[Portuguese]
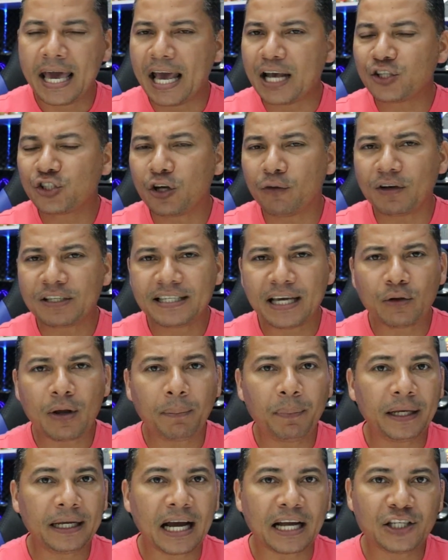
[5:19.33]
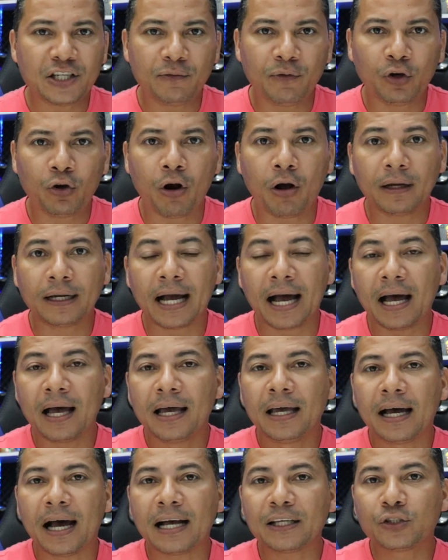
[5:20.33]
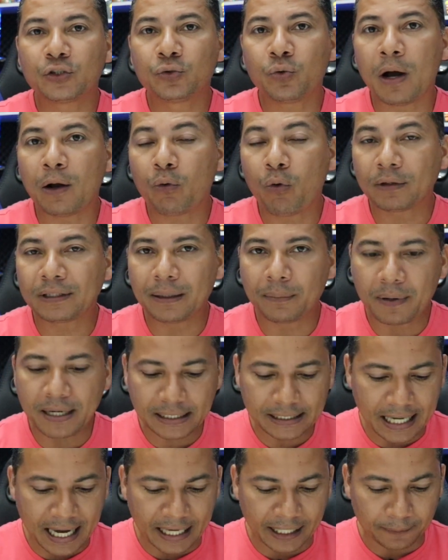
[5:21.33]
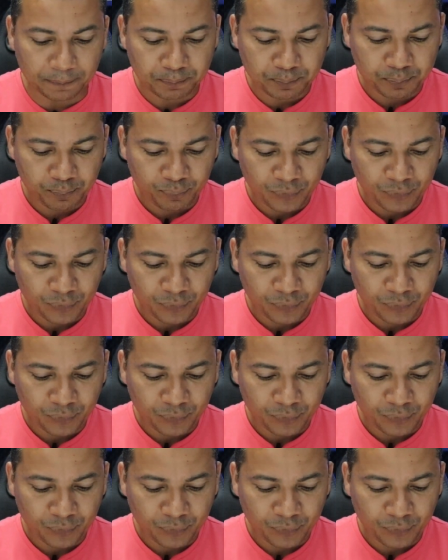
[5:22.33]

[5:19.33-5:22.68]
É só você ir no aplicativo e colocar a sua conta bancária.